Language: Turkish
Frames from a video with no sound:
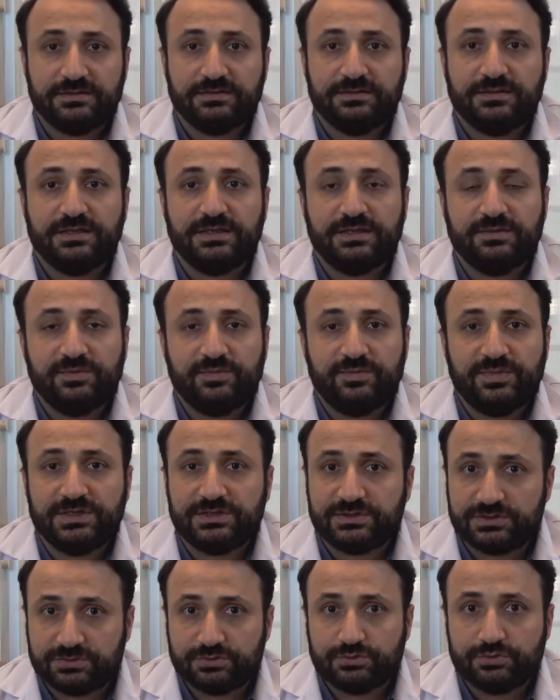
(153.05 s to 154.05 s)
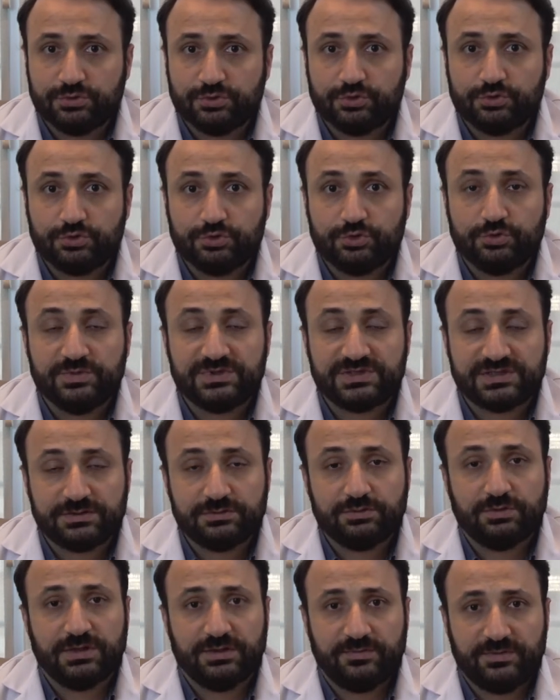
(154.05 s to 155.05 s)
ne gibi bir duygu durum
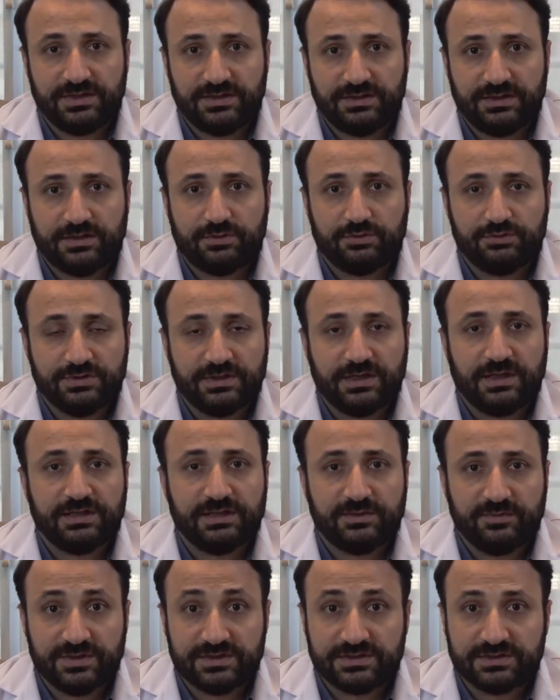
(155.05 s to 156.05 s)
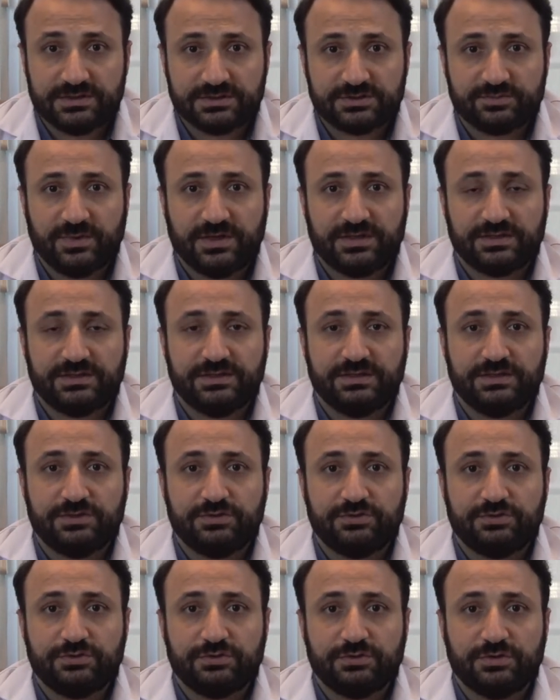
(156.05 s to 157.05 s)
içinde olabilirler? Onları anlamaya çalışmak
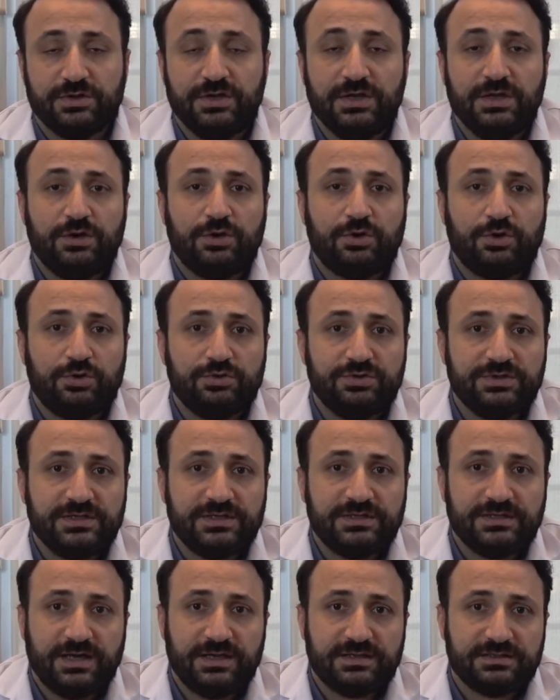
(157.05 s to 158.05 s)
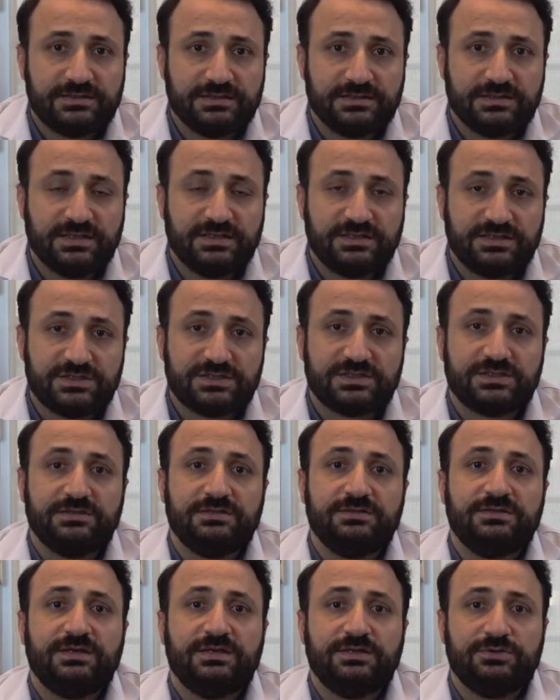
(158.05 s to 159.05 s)
gerekiyor onların artık
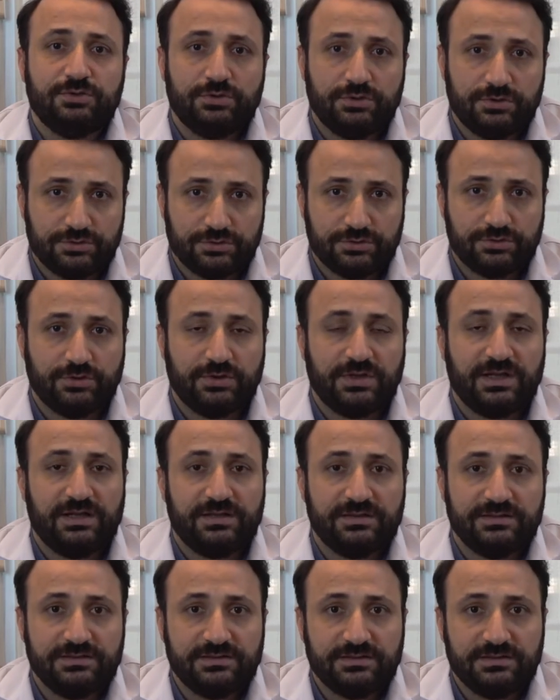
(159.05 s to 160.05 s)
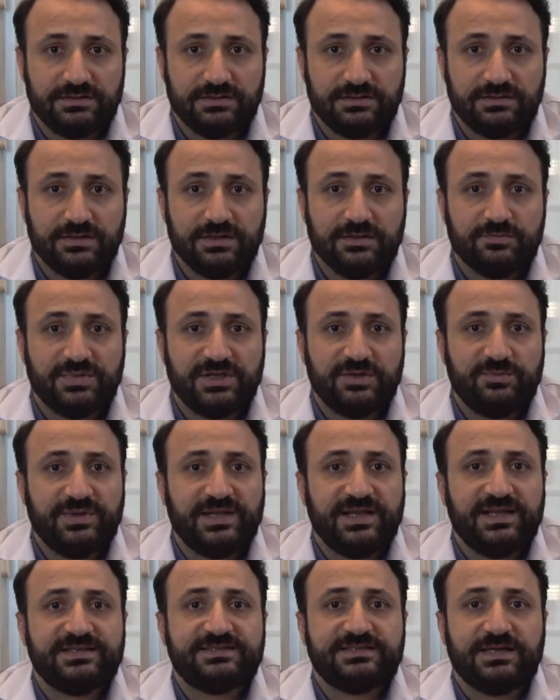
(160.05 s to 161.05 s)
yetişkinliğe doğru yol aldığını, bir
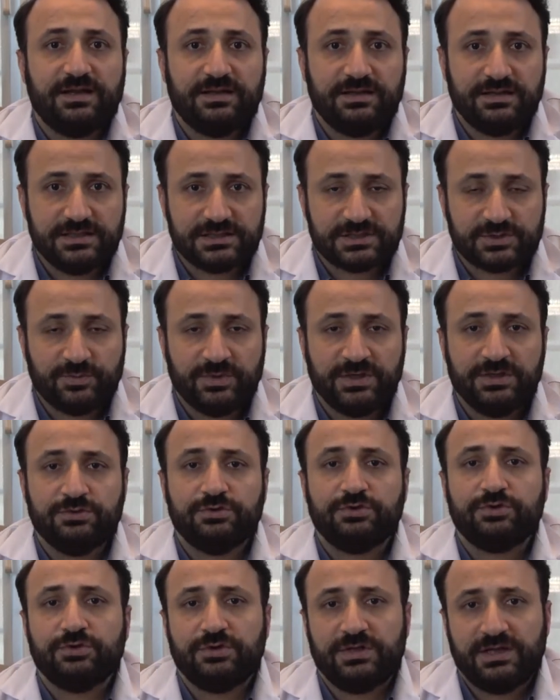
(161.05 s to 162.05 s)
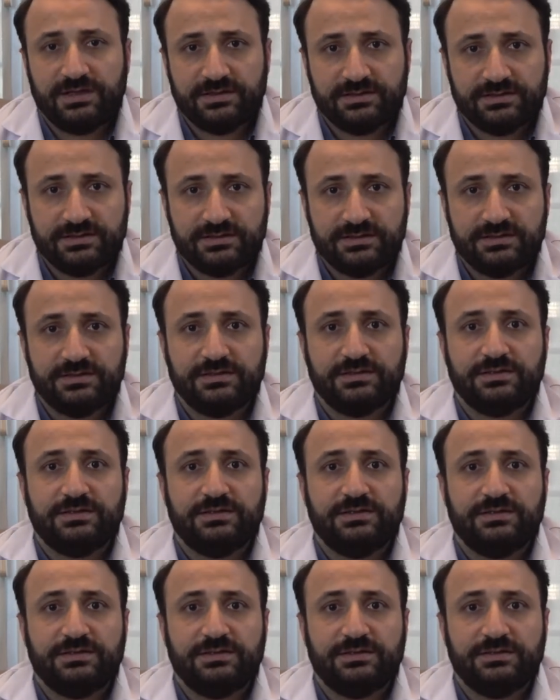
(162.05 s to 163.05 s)
bireyselleşmeye doğru yol aldığını e,